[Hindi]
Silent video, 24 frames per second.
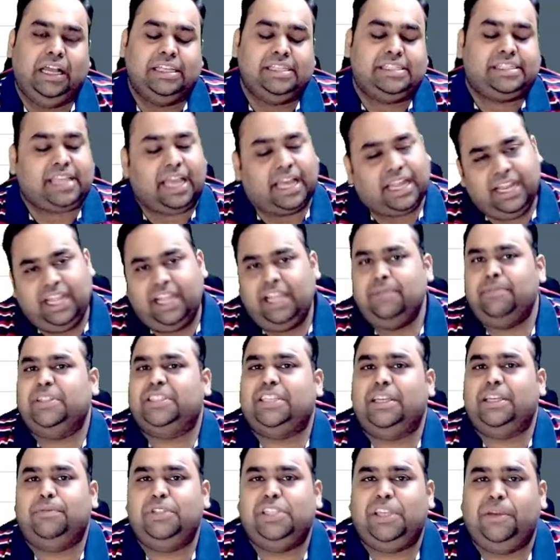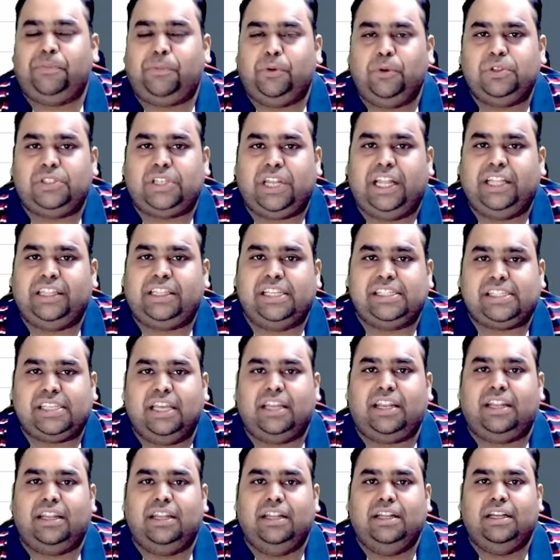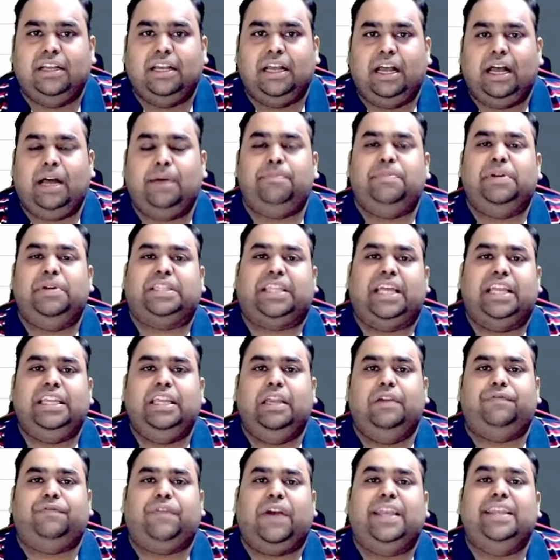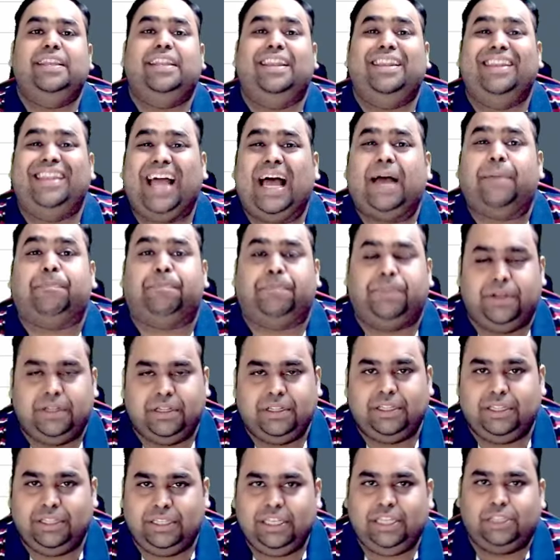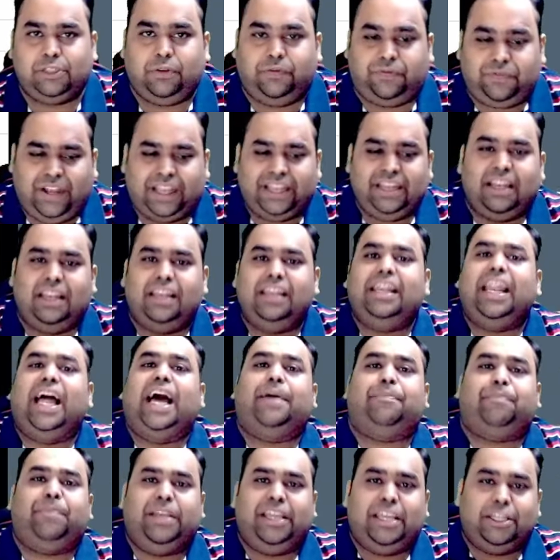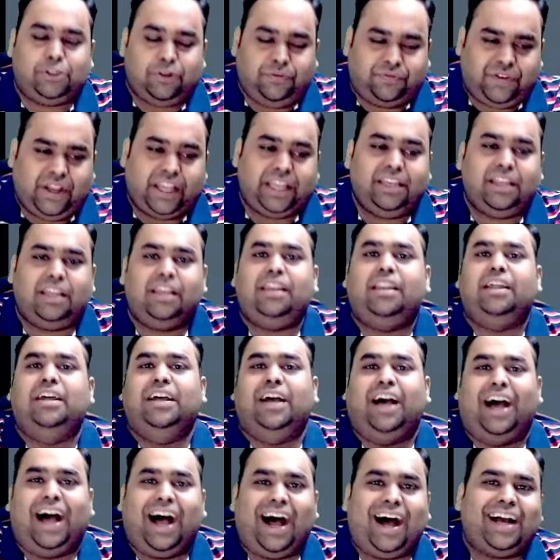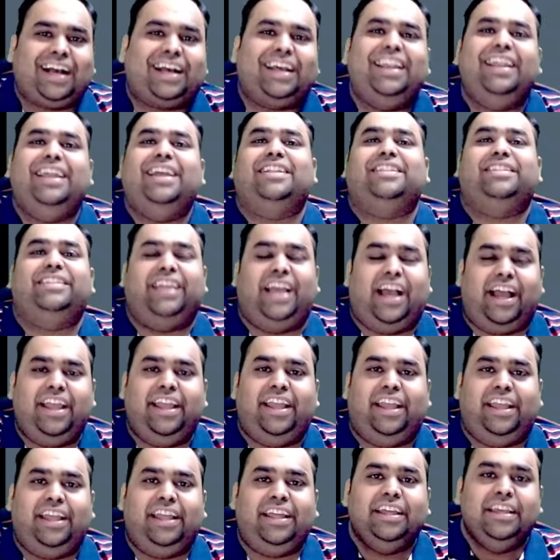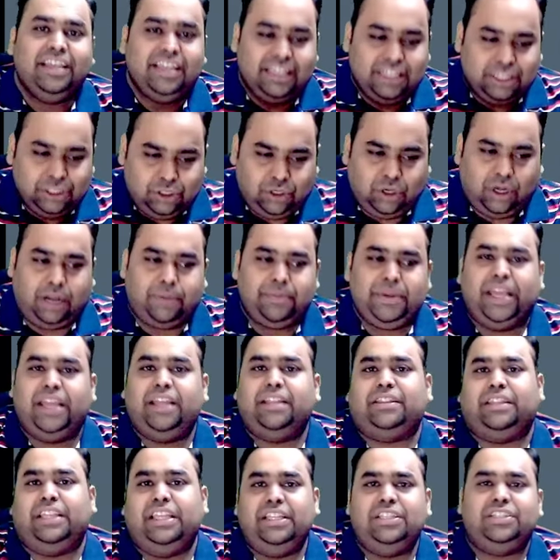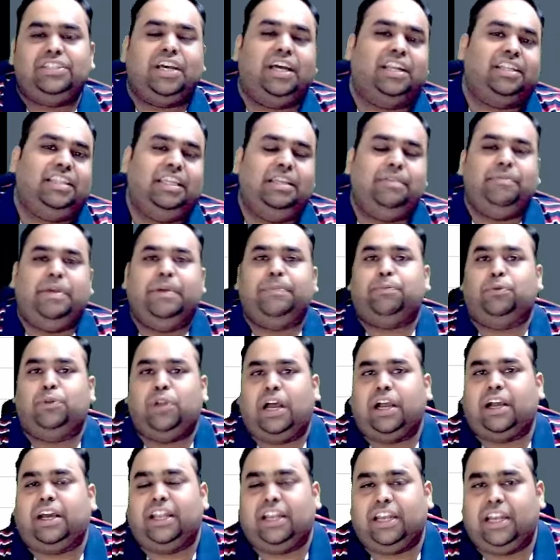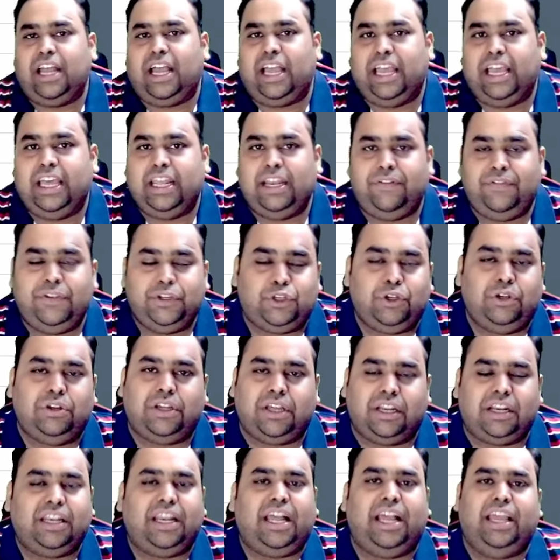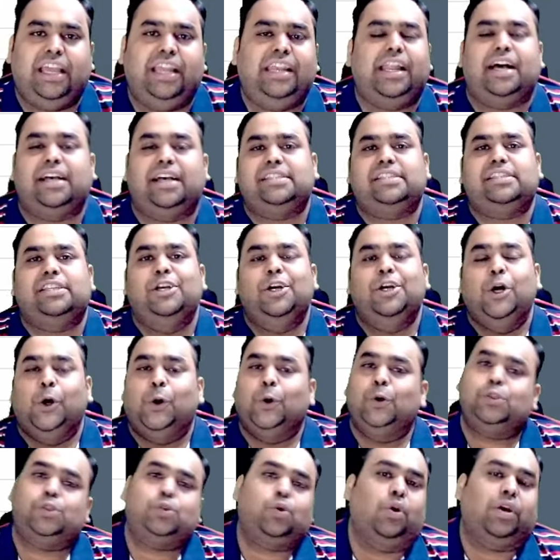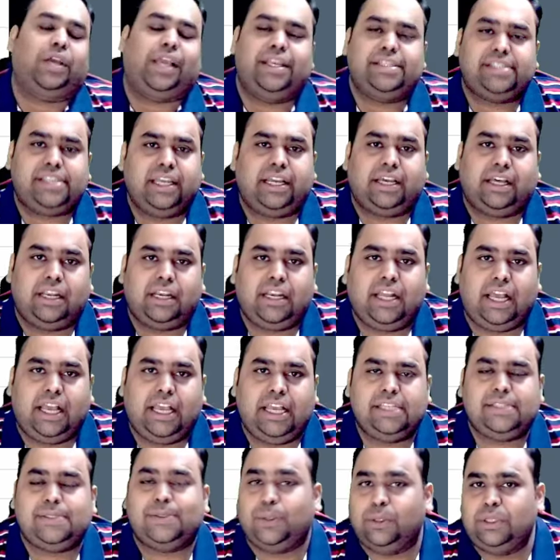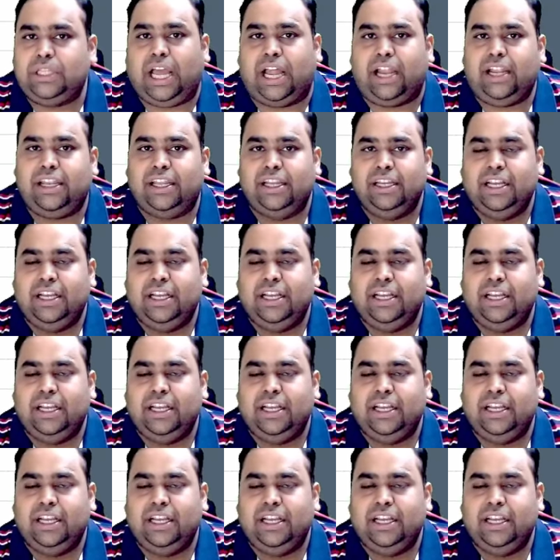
सारे ही बच्चे मुझे पूछ रहे थे सर अब बताइए फाइनल लैप ये जो फाइनल लैप है ये जो फाइनल आखिरी अध्याय है जो हमें तीन चार दिन में पूरा करना है रिवीजन करना है लास्ट उसको कैसे करना है सो so दैट